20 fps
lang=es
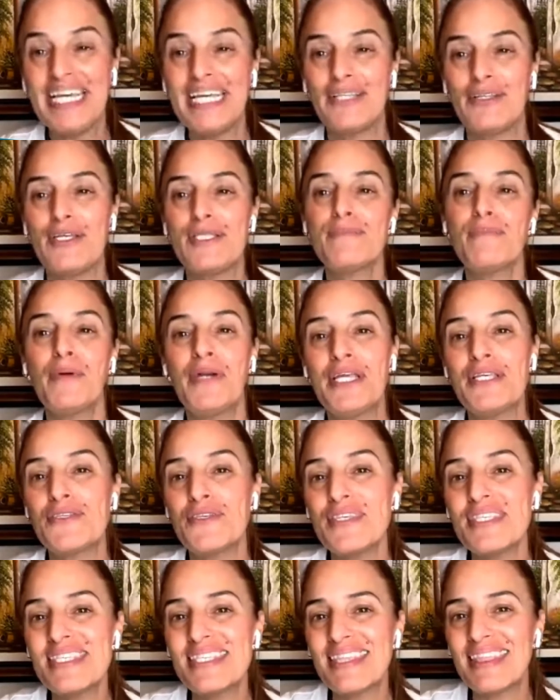Entonces, por
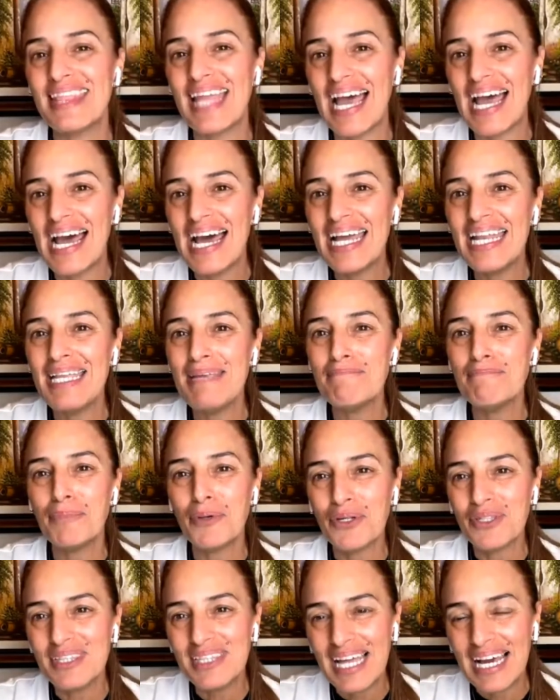eso es tan
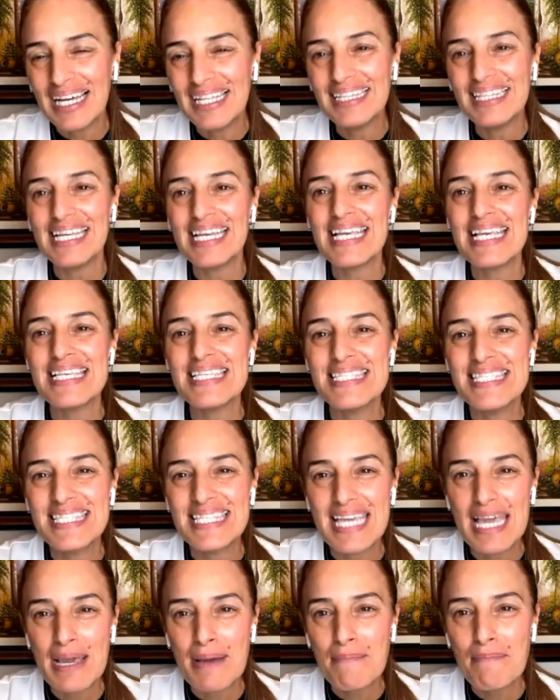importante que
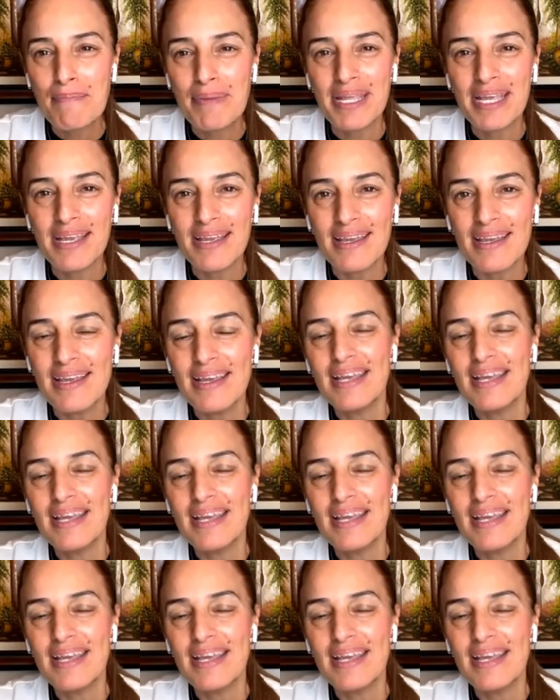siempre,